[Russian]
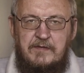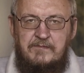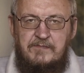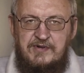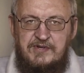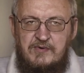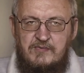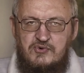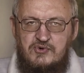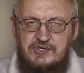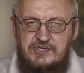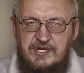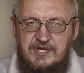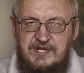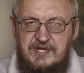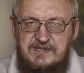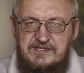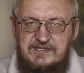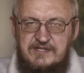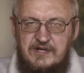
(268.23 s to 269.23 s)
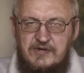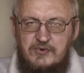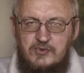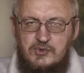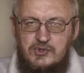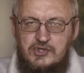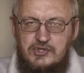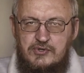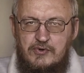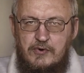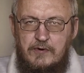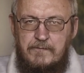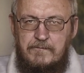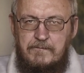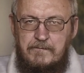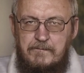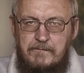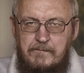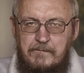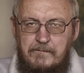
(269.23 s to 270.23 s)
Потому что я знаю, что
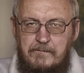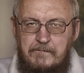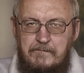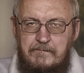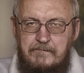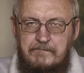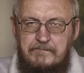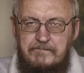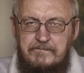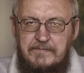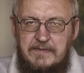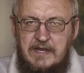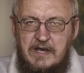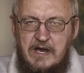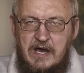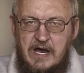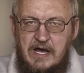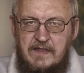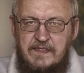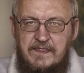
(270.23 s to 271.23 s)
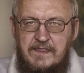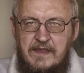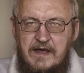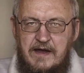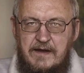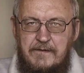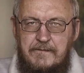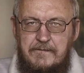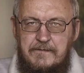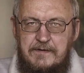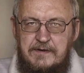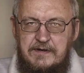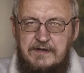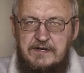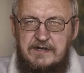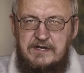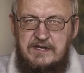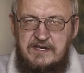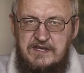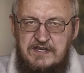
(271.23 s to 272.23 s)
одна
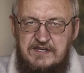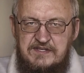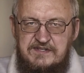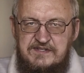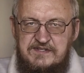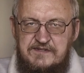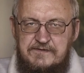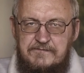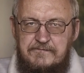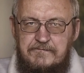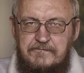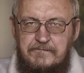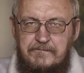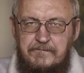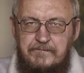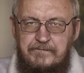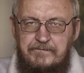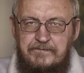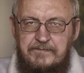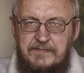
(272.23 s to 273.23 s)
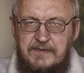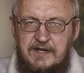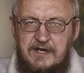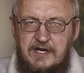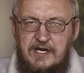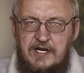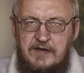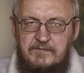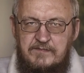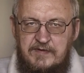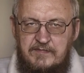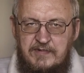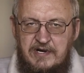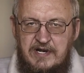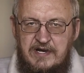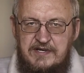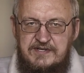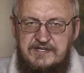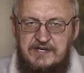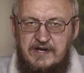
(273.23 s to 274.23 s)
из
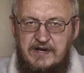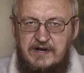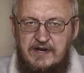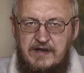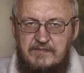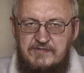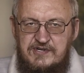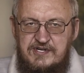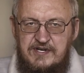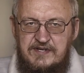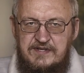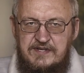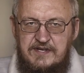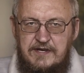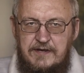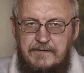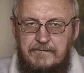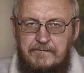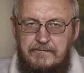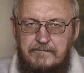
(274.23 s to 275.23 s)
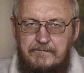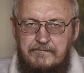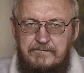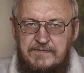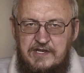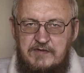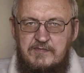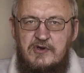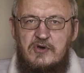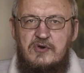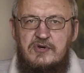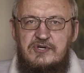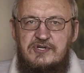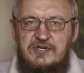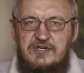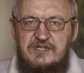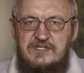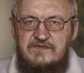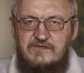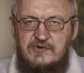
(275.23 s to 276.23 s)
библиотек Камчатки –
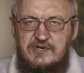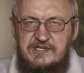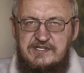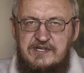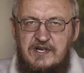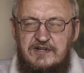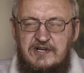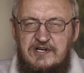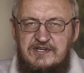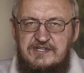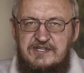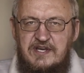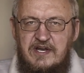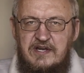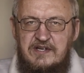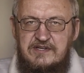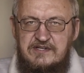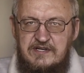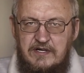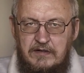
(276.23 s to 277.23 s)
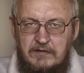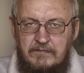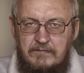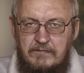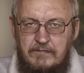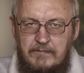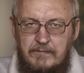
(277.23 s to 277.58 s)
имеющая свой издательский отдел,